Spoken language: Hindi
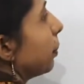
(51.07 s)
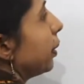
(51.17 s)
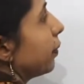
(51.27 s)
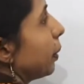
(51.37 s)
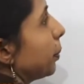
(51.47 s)
हमने
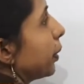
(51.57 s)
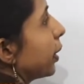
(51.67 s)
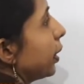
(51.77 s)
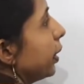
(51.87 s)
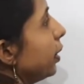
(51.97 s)
ट्वेल्व पुट
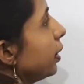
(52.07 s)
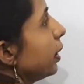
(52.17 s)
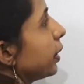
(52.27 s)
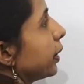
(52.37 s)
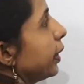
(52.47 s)
कर लिया
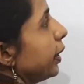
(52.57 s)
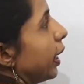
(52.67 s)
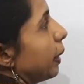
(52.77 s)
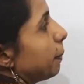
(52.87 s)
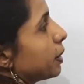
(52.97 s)
देन
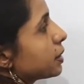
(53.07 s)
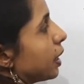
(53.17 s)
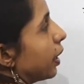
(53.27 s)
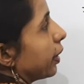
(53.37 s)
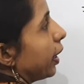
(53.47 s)
एल प्लस
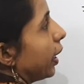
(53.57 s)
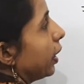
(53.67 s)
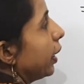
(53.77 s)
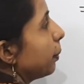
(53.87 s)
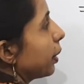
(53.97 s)
आर एल
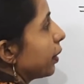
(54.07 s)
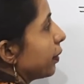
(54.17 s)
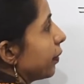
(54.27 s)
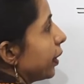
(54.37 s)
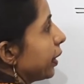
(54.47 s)
है हमारा
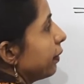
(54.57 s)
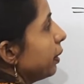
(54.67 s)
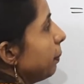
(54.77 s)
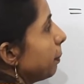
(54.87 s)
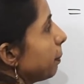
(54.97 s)
ट्वेंटी
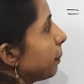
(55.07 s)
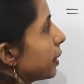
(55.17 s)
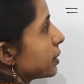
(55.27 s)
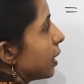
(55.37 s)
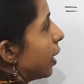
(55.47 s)
वन
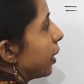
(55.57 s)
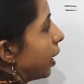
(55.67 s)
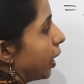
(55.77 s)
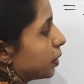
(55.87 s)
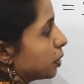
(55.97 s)
प्लस आर
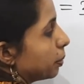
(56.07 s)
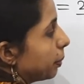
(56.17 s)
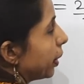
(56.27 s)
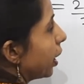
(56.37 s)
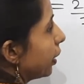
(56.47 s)
आर जो अभी
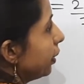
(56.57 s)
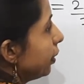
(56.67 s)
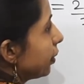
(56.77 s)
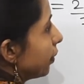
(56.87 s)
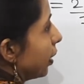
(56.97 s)
निकाला था
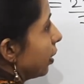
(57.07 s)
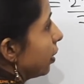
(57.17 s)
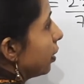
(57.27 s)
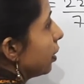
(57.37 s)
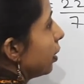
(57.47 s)
ट्वेल्व
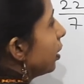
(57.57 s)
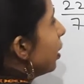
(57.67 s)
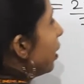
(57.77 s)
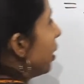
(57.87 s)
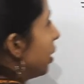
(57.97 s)

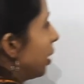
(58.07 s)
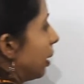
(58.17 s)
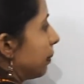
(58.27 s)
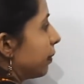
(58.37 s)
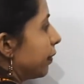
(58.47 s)

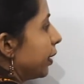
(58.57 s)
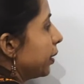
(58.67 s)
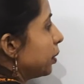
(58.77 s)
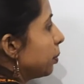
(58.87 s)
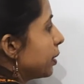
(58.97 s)

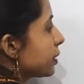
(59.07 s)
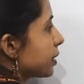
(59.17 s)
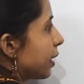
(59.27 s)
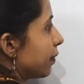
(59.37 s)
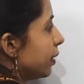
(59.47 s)
ट्वेंटी टू बाई
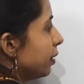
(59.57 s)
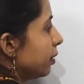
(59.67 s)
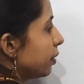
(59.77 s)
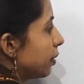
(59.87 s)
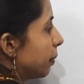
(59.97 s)
सेवन
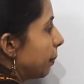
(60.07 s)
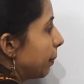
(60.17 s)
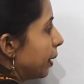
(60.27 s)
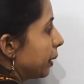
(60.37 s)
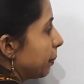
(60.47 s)

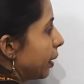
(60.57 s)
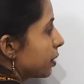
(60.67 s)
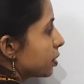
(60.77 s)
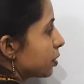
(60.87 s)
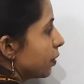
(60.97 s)

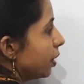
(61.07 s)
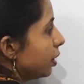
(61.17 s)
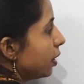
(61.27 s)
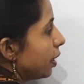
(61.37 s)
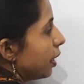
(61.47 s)
मल्टीप्लाइज
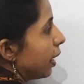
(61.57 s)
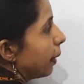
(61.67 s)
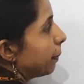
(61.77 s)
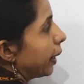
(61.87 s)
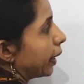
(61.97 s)
ट्वेल्व
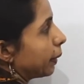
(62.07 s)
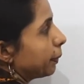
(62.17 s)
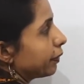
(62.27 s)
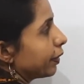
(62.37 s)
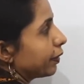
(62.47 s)
अब ब्रैकेट
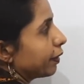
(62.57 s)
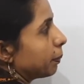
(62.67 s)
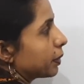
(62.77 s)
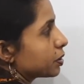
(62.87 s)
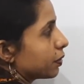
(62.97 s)
में ट्वेंटी वन
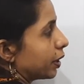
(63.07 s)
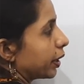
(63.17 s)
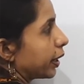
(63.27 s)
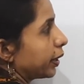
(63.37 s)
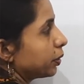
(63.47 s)
प्लस ट्वेल्व अगर
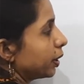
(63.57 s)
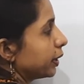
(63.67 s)
करेंगे तो आ